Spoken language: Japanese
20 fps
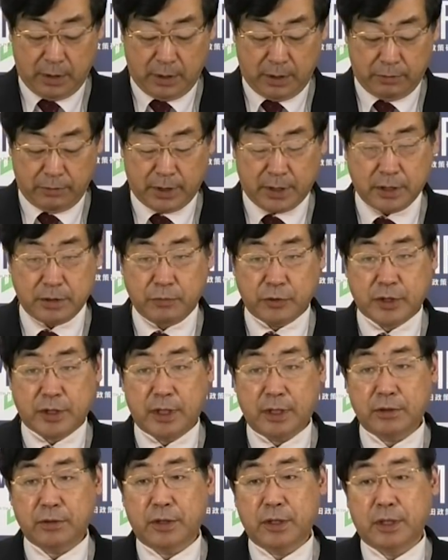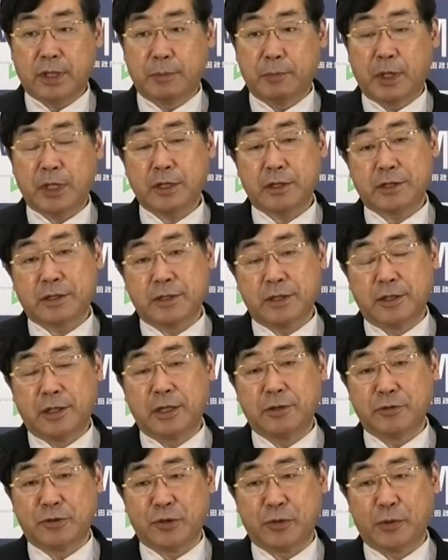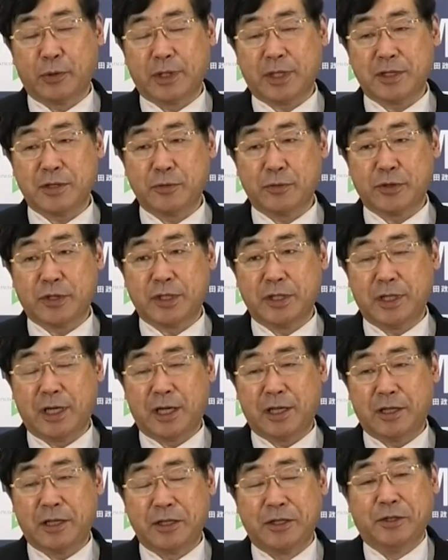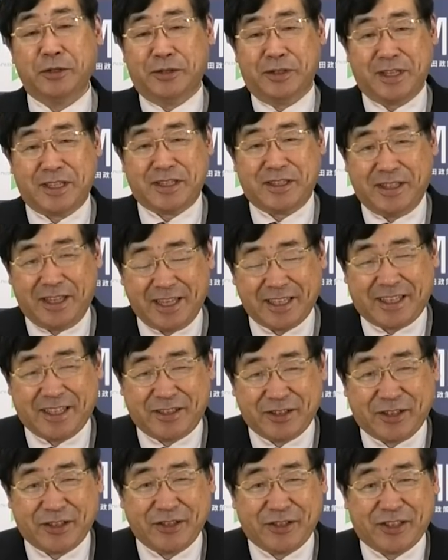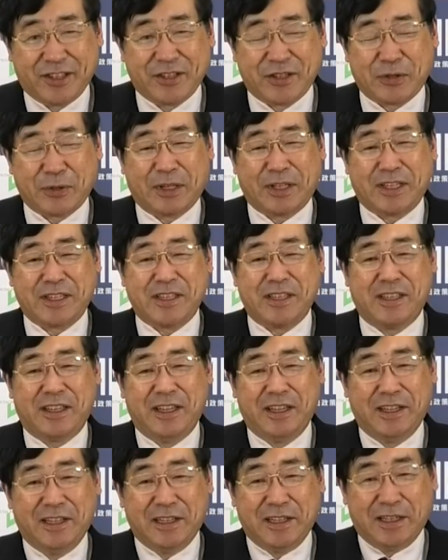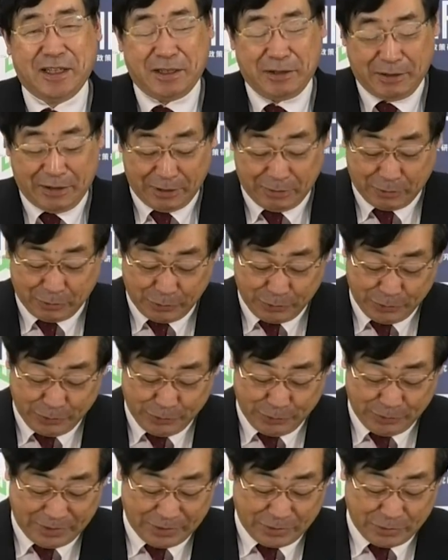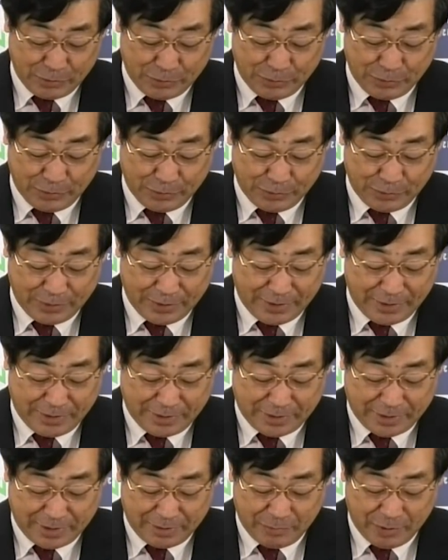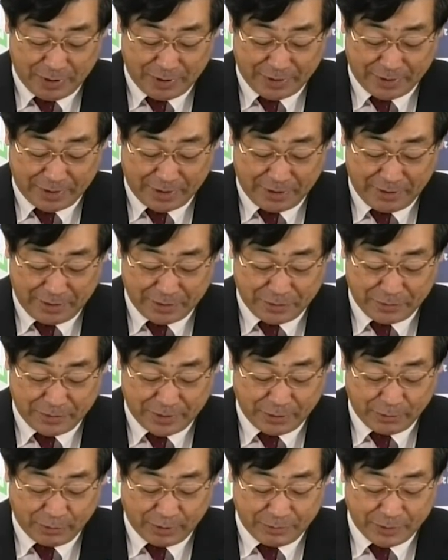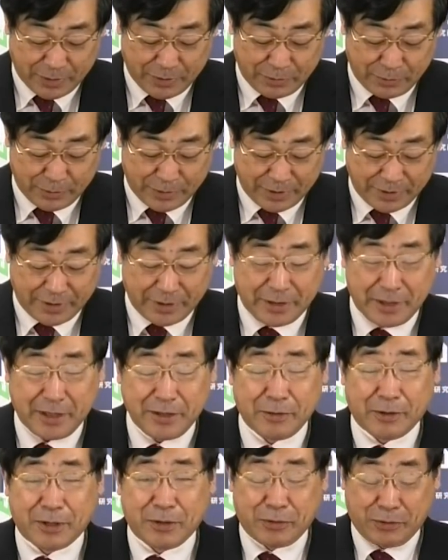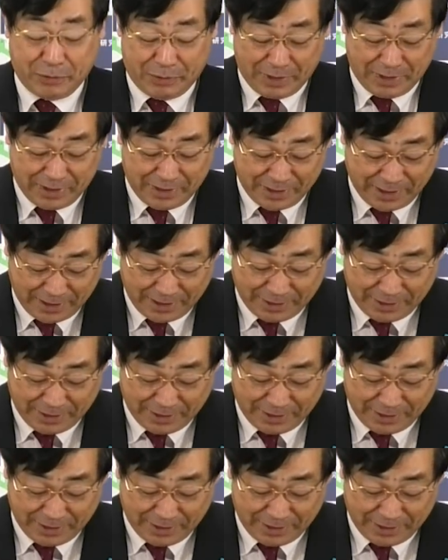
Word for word: 私もちらっと聞いて、まだ出る人、私の知り合いでいるんですね。出るって言ってる人がですね。でというような状況で、一体みんななんでそんな横浜市長選に出たいのかよくわからない